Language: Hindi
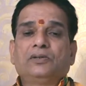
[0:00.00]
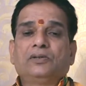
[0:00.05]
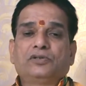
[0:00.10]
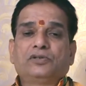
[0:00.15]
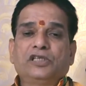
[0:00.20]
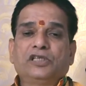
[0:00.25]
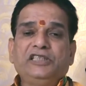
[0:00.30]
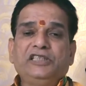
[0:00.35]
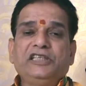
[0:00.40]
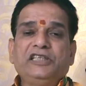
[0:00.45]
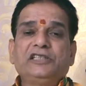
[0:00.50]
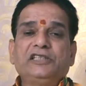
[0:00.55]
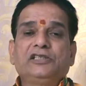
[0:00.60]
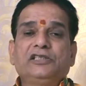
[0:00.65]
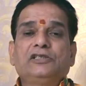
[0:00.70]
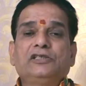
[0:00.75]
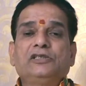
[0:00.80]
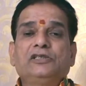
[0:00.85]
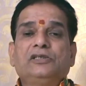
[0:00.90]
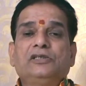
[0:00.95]
तो चलिए
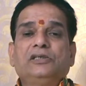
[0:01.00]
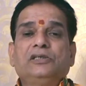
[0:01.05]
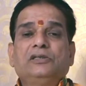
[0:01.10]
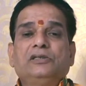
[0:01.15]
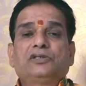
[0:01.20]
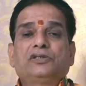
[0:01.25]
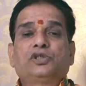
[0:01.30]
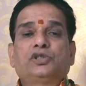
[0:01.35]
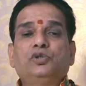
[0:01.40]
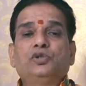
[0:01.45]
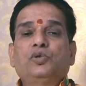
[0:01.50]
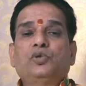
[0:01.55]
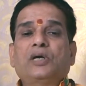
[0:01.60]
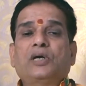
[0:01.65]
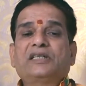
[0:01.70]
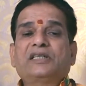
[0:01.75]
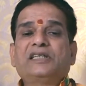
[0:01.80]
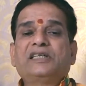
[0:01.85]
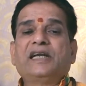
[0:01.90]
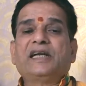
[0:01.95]
शुरू
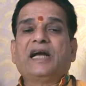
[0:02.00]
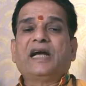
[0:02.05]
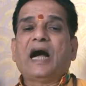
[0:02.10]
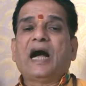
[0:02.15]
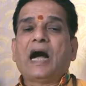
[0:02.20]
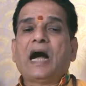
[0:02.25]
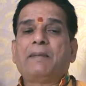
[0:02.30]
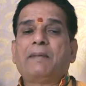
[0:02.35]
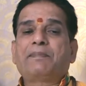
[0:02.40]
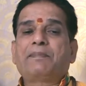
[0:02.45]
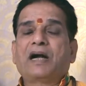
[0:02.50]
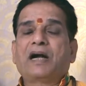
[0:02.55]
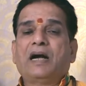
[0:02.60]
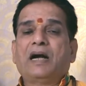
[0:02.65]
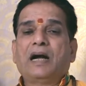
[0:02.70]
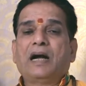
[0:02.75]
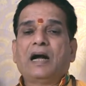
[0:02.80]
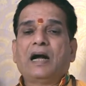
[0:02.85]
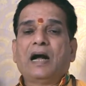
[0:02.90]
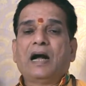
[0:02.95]
करते हैं आपका
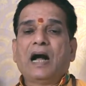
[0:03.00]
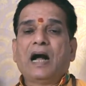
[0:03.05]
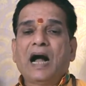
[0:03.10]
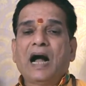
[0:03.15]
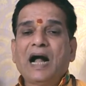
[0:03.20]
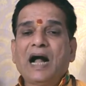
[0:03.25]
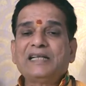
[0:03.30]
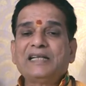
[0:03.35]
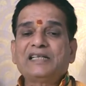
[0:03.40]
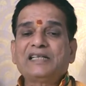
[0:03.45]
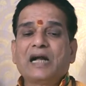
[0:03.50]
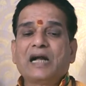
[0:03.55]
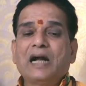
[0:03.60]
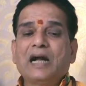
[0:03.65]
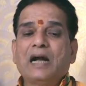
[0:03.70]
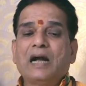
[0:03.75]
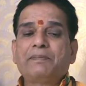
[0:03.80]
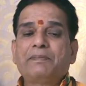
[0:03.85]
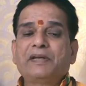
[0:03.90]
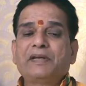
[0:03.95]
आज का
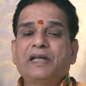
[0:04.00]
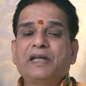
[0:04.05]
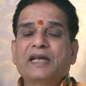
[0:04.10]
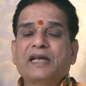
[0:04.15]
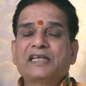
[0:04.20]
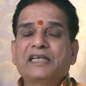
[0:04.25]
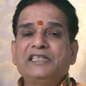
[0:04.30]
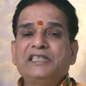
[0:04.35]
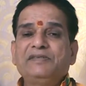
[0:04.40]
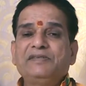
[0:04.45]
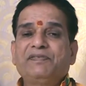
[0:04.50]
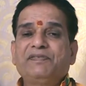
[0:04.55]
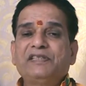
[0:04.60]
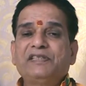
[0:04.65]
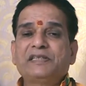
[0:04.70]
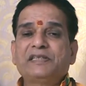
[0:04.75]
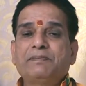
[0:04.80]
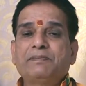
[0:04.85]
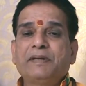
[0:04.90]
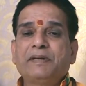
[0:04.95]
अपना राशि
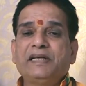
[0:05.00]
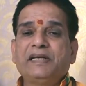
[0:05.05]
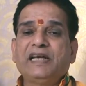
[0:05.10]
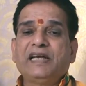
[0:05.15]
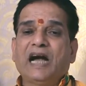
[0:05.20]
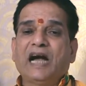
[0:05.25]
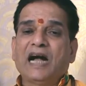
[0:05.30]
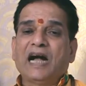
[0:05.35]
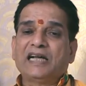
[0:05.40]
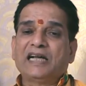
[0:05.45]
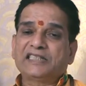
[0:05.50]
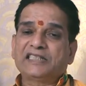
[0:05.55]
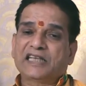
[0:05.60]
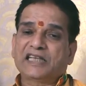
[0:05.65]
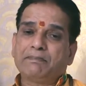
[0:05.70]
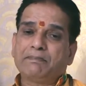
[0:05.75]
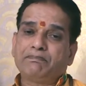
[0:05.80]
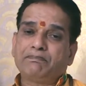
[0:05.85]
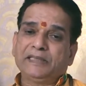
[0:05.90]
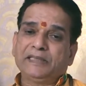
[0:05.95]
फल से पहले आज का